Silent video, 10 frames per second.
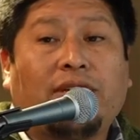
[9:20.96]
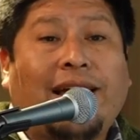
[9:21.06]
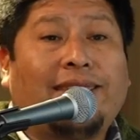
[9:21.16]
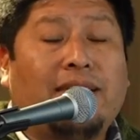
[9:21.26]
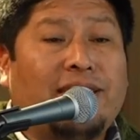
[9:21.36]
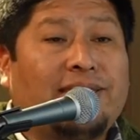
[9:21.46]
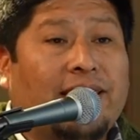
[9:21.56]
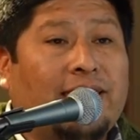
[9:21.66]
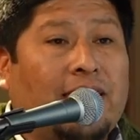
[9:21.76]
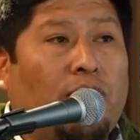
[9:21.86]
al tema
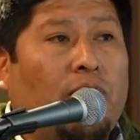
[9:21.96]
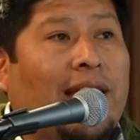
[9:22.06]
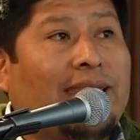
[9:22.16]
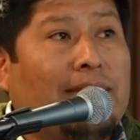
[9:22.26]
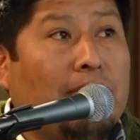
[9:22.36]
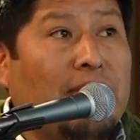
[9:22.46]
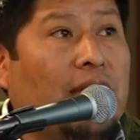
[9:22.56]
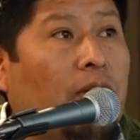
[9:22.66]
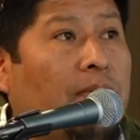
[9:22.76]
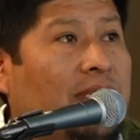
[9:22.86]
extractivo, al tema
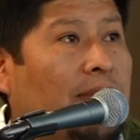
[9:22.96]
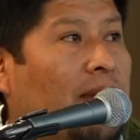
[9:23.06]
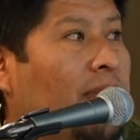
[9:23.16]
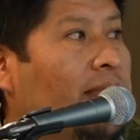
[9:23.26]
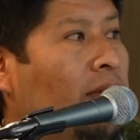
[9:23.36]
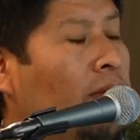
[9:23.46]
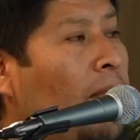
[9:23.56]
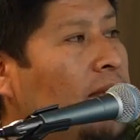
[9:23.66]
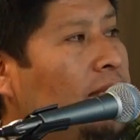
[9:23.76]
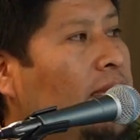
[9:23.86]
minero principalmente.
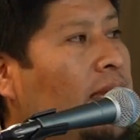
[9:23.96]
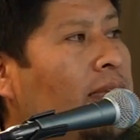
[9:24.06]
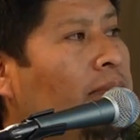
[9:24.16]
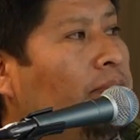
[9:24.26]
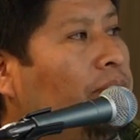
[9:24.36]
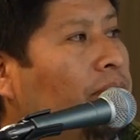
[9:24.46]
¿no? Siguiente.